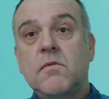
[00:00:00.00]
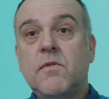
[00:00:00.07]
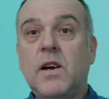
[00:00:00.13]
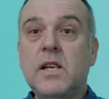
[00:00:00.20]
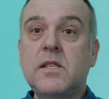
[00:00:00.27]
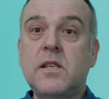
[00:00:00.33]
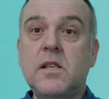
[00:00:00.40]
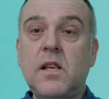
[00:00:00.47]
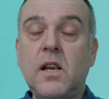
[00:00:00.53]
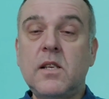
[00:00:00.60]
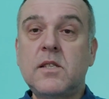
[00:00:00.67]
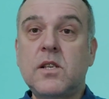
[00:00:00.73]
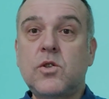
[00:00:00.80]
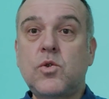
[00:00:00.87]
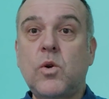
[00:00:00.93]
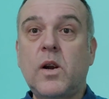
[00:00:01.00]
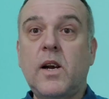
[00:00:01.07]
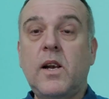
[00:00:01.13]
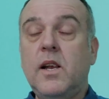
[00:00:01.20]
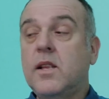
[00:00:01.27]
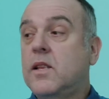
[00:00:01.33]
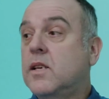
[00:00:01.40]
20, 30,
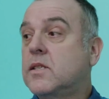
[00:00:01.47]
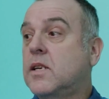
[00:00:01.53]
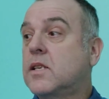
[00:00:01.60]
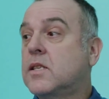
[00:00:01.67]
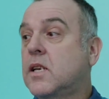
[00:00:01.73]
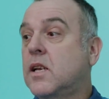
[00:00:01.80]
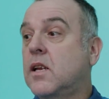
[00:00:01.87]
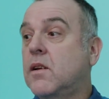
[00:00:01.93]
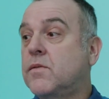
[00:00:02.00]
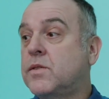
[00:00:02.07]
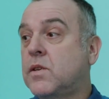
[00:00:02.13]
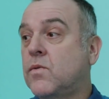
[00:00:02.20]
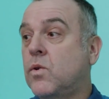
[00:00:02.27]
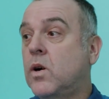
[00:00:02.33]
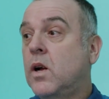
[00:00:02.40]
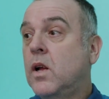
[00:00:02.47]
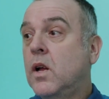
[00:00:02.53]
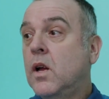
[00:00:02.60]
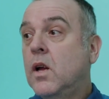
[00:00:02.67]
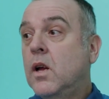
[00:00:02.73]
40 лет назад, скорее всего,